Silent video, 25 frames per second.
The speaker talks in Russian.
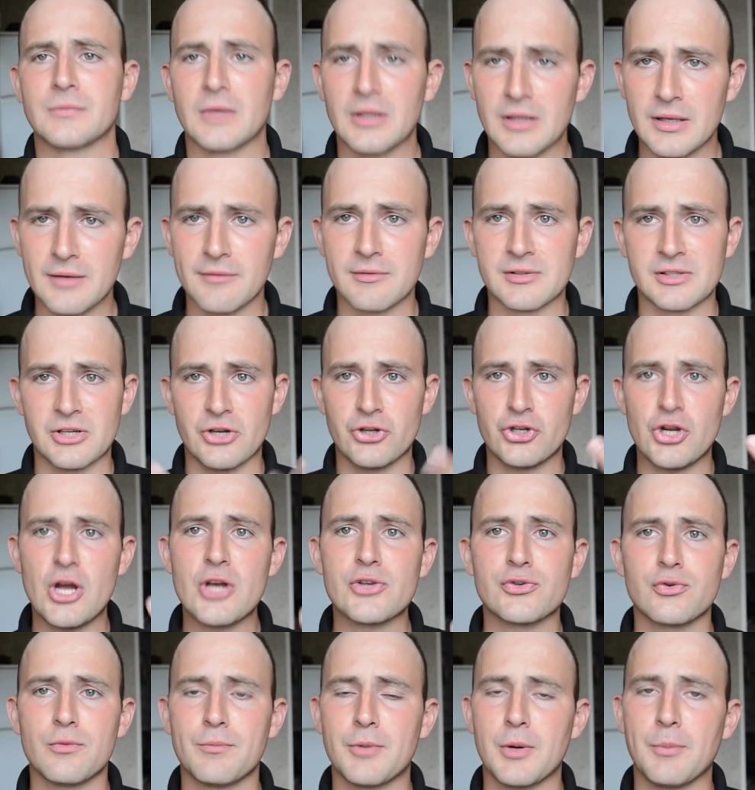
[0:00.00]
И
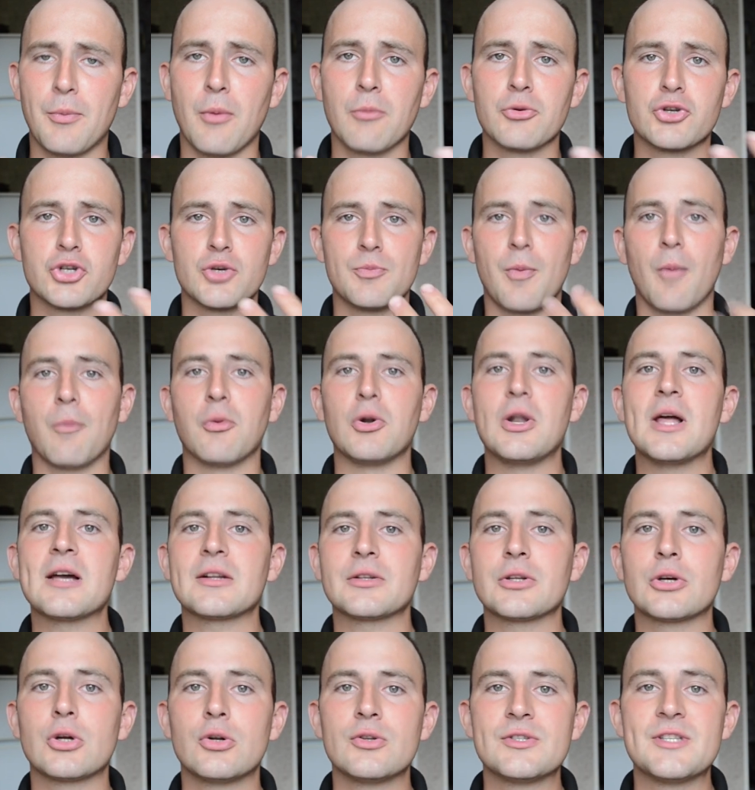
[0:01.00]
возвращается он при помощи
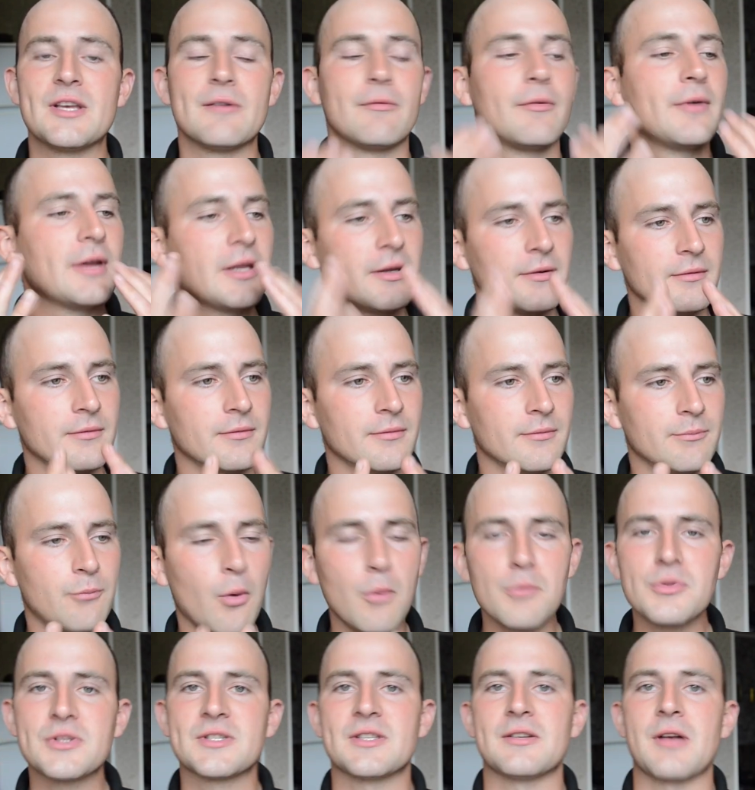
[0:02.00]
популярных людей. Вы
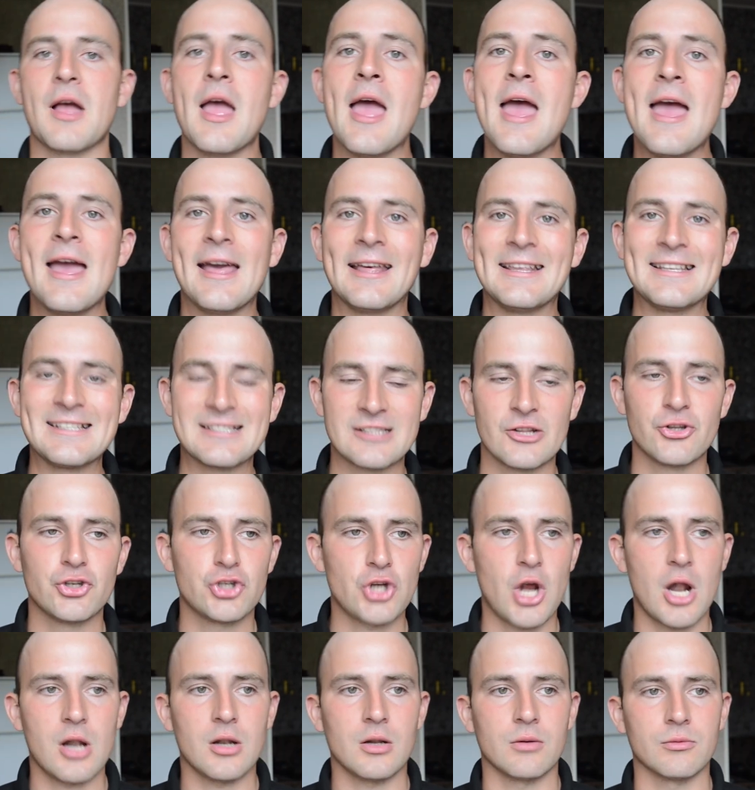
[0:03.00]
помните
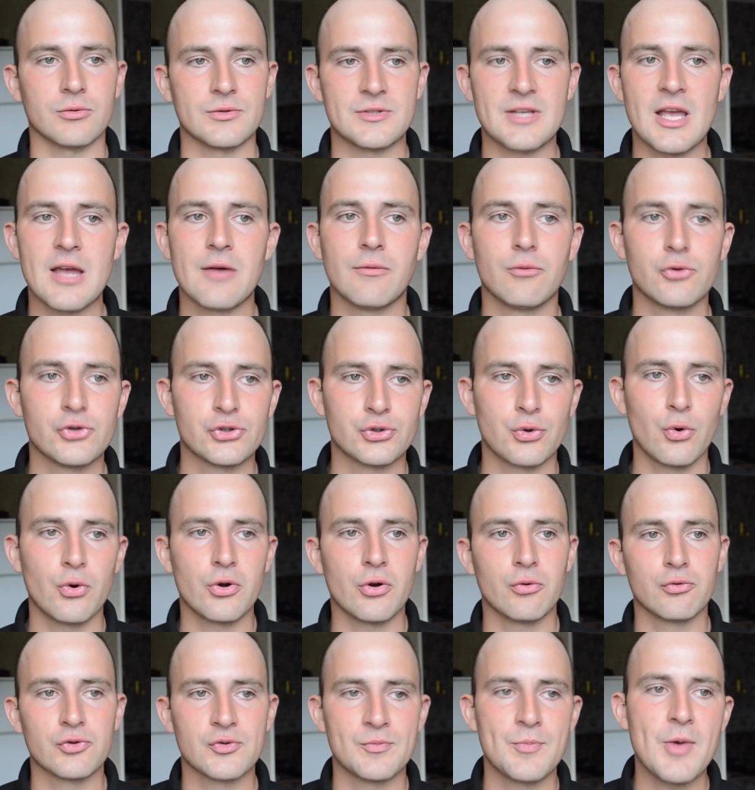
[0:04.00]
изначально вот вся его
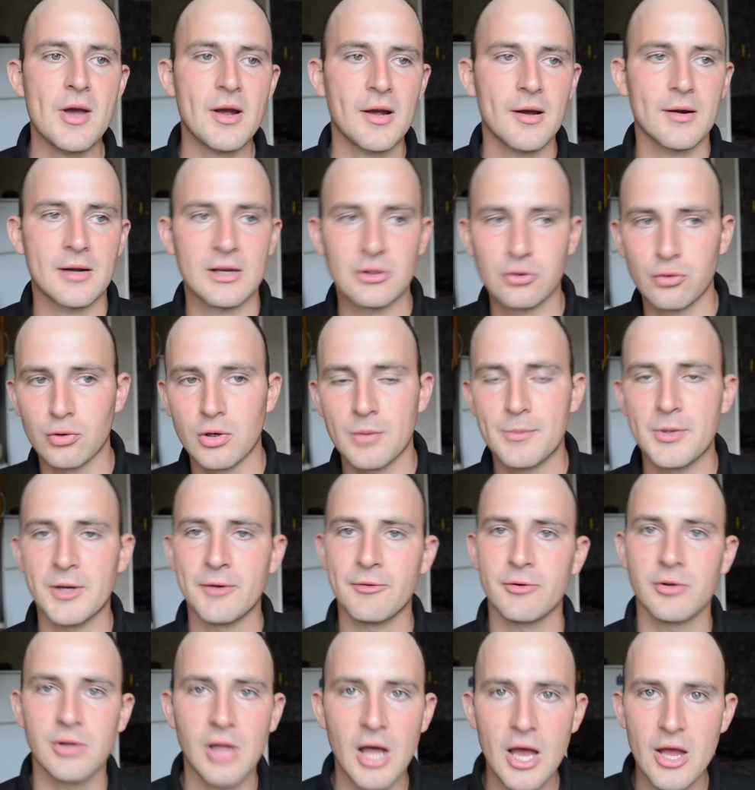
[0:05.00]
история успеха, которая
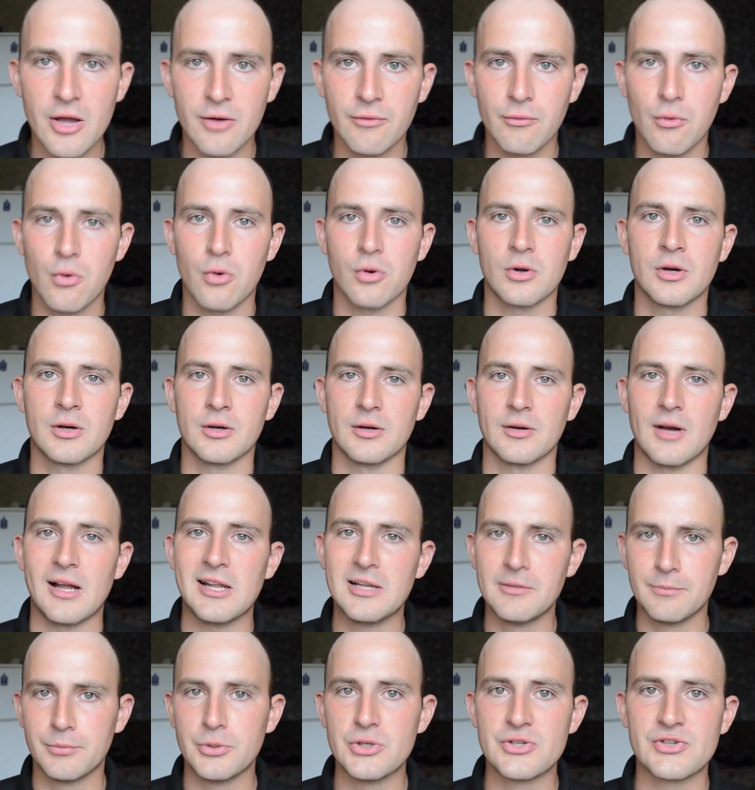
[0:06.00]
привела его к
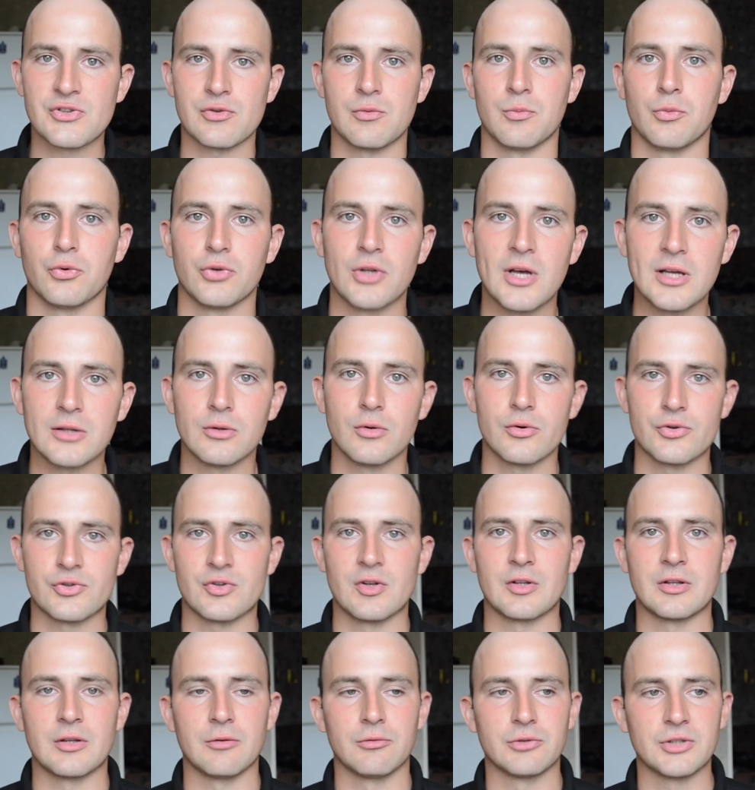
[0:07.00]
олимпийскому, да, то есть
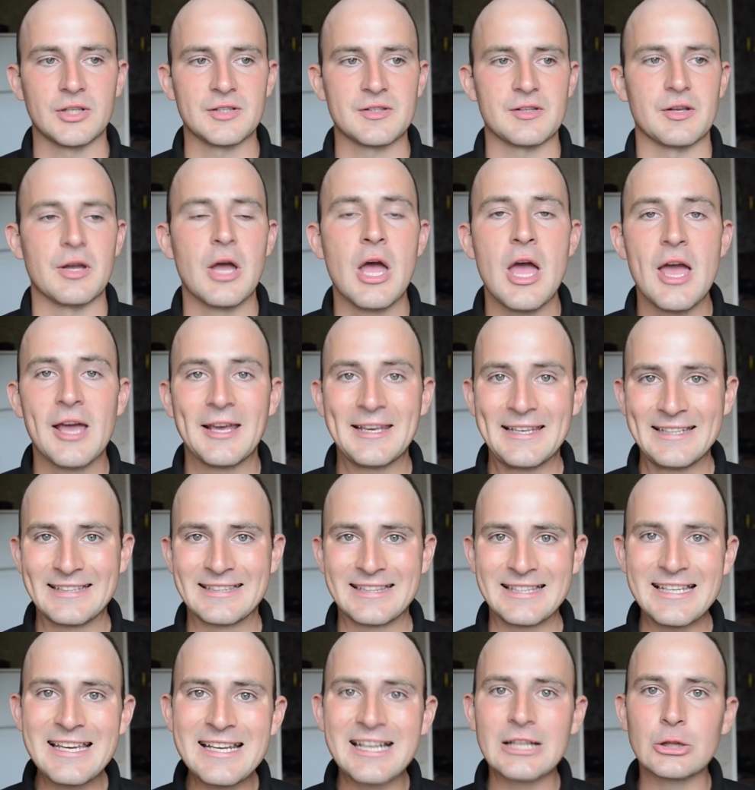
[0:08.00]
это вот эти
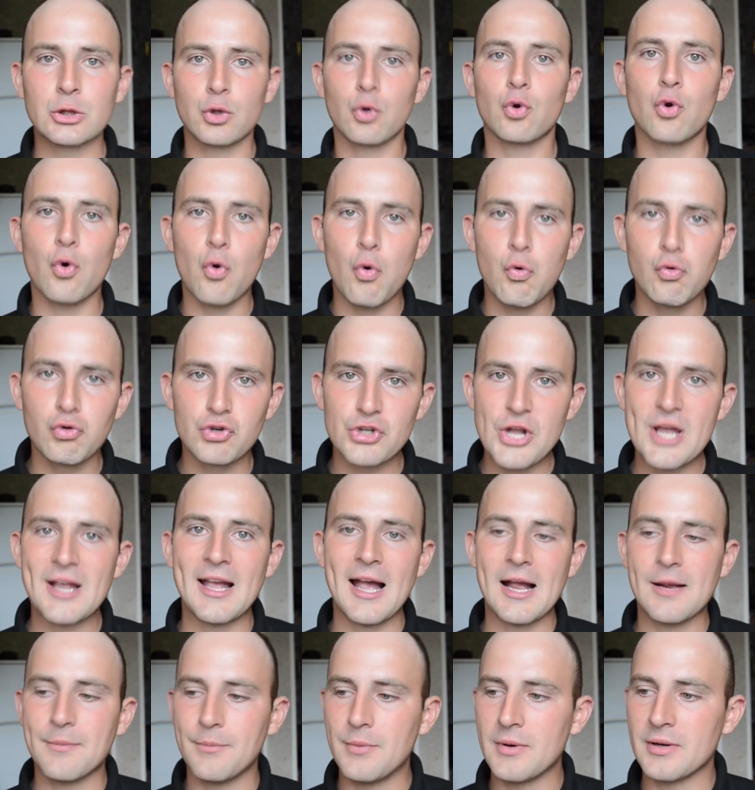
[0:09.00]
хиты, которые уже
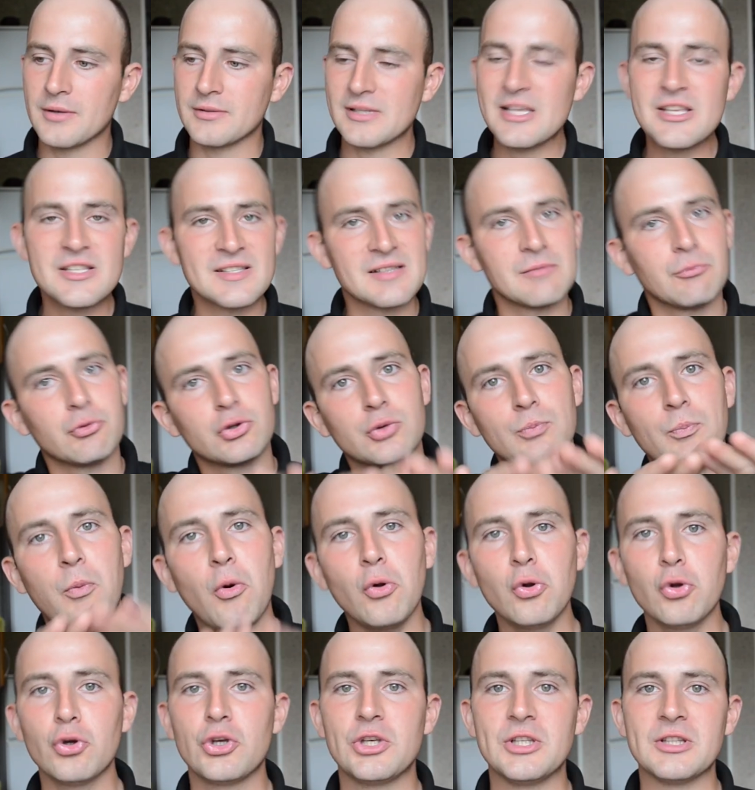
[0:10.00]
как бы, знаете, вот
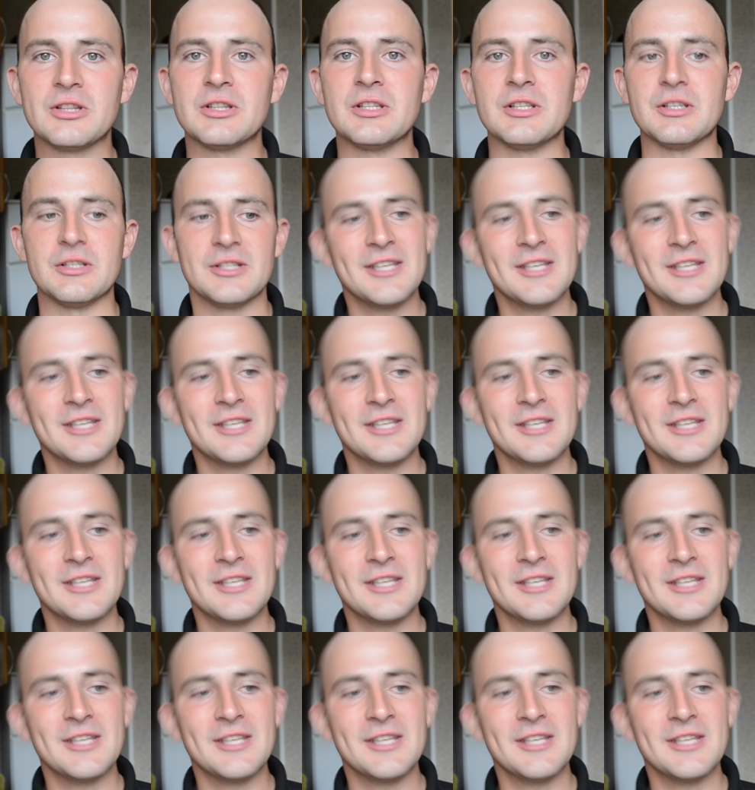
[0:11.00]
полухиты.